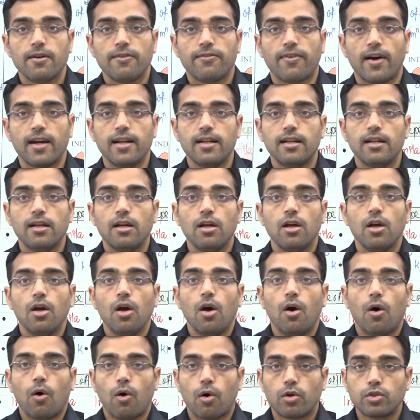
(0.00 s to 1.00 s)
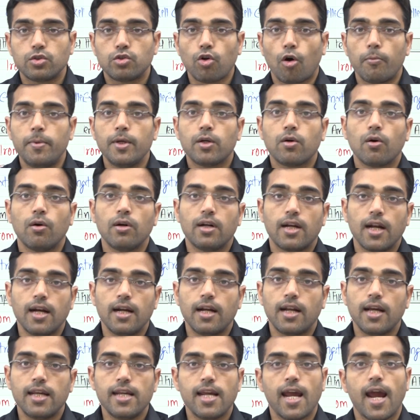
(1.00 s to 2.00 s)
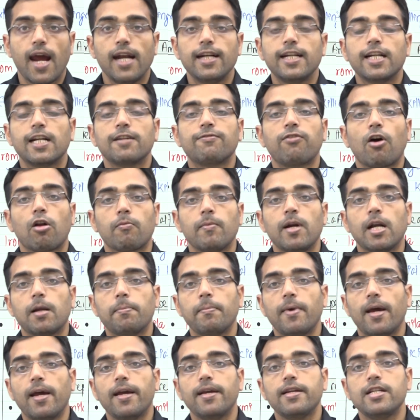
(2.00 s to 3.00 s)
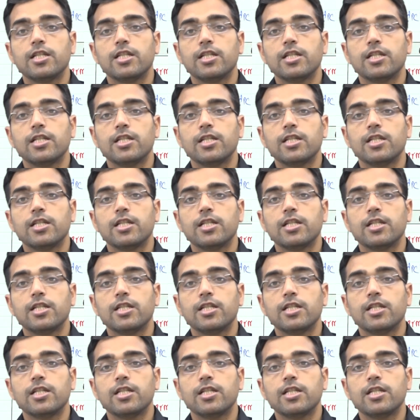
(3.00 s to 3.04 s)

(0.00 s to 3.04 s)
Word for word: फाइन और जो भी कंटेंट है ये हैंडेड फॉर्मेट में है